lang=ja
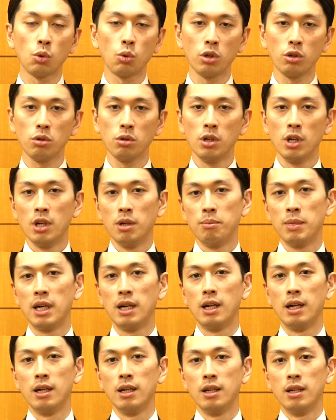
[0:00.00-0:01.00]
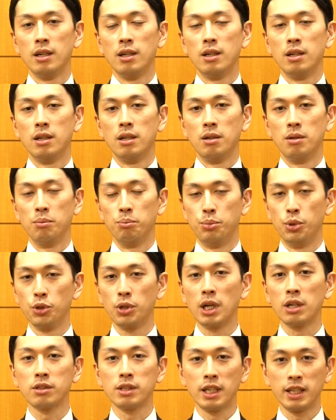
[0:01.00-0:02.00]
これをまあ文
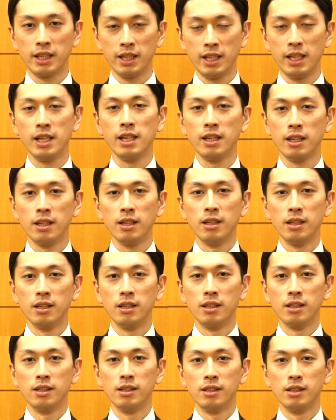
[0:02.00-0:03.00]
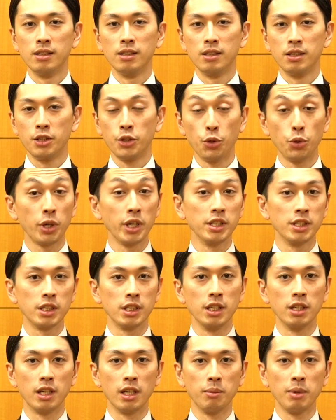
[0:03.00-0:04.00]
学的に表現
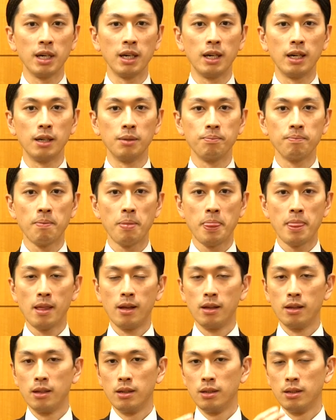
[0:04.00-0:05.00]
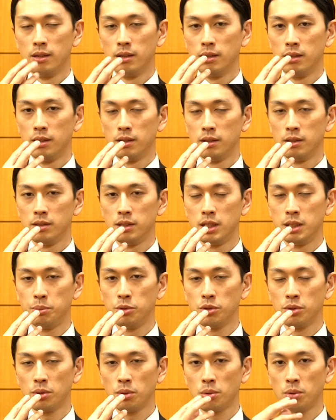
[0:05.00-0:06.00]
していけば自
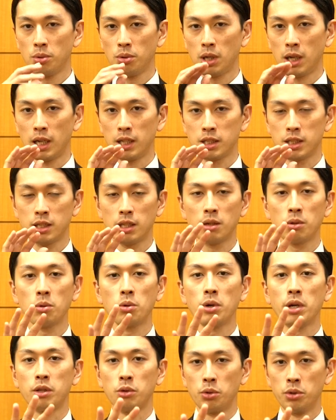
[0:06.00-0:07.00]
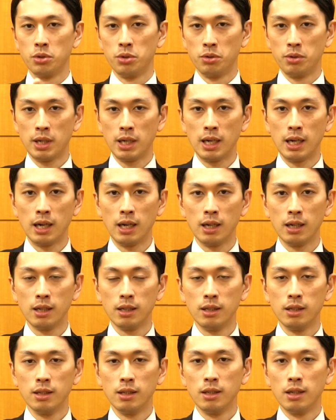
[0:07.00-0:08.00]
分のこう発した声というのは
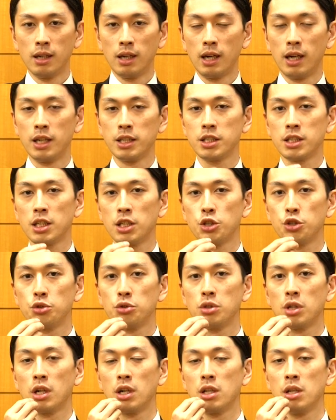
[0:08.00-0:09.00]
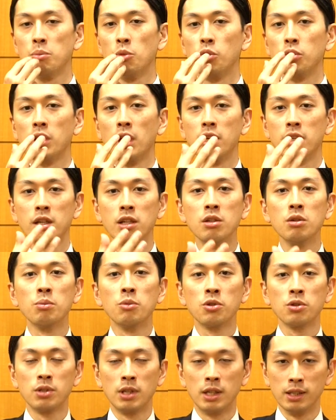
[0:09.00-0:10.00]
発した瞬間にも他人の
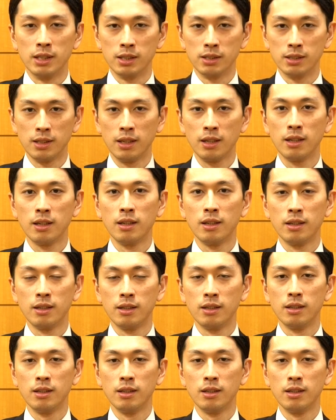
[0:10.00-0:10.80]
ものなんですね。